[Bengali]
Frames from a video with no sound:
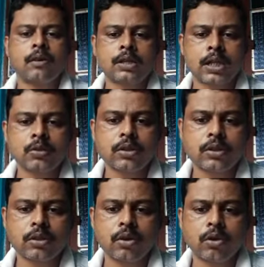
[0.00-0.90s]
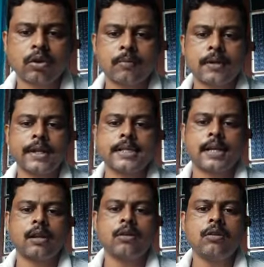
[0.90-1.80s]
সাধুশ্রেষ্ঠ নরোত্তম তাকে
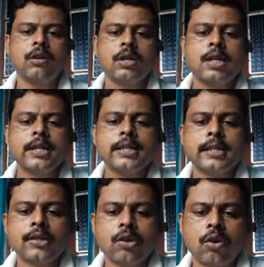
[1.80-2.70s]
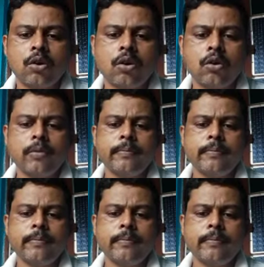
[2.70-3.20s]
জানালো যে যখন